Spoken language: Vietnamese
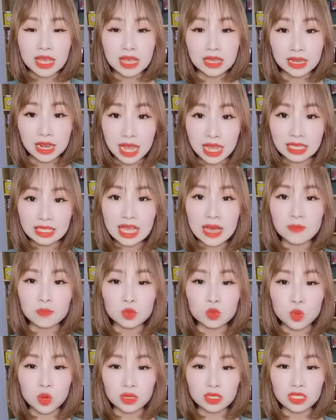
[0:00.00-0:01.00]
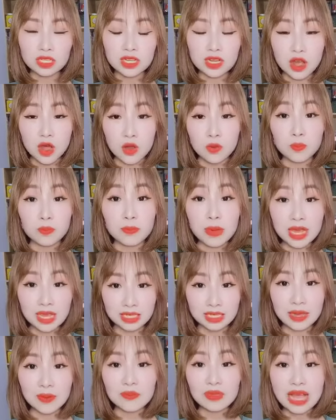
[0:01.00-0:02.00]
nay giảm xuống chỉ còn
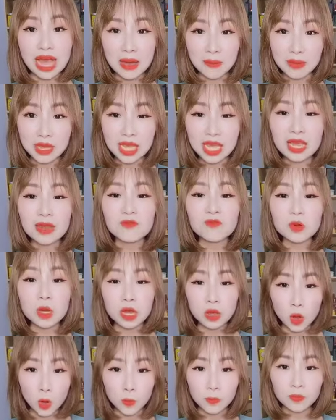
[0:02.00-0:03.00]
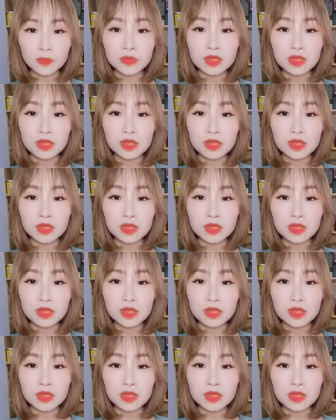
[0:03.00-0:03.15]
780.000 10 hộp.